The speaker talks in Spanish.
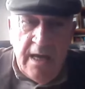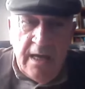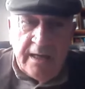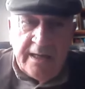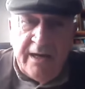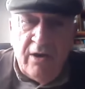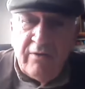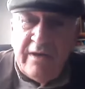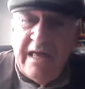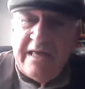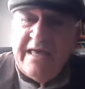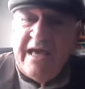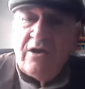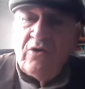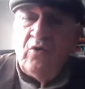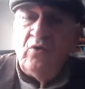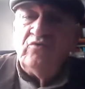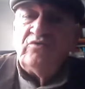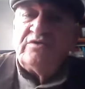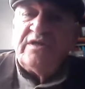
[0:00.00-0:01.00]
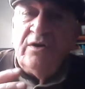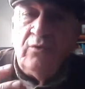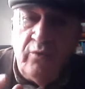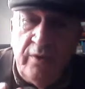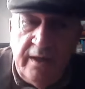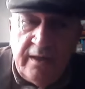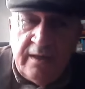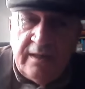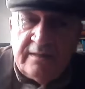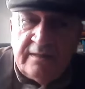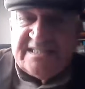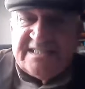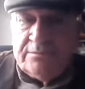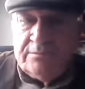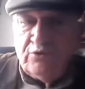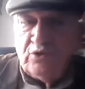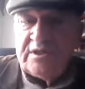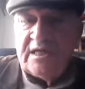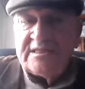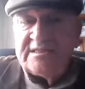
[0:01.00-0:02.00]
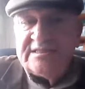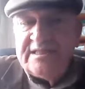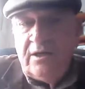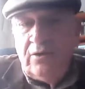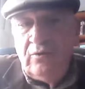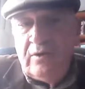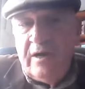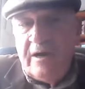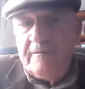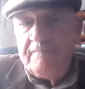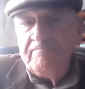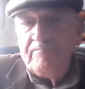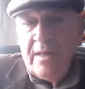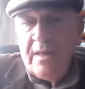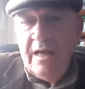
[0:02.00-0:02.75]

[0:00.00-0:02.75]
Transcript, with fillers: Creo que hay que contribuir, en decimotercer lugar,